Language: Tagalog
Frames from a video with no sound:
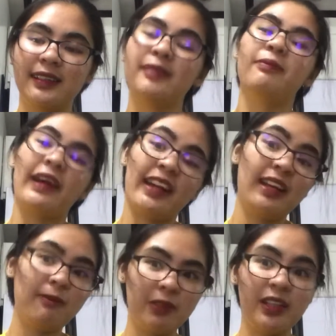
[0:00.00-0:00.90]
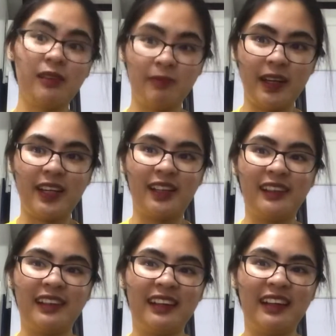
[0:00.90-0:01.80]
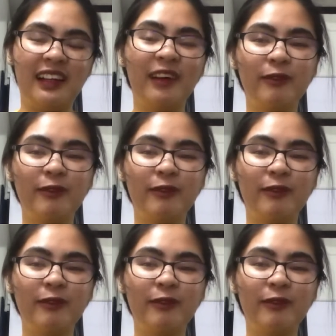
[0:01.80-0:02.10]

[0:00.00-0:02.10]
Para alam mo na ma, alam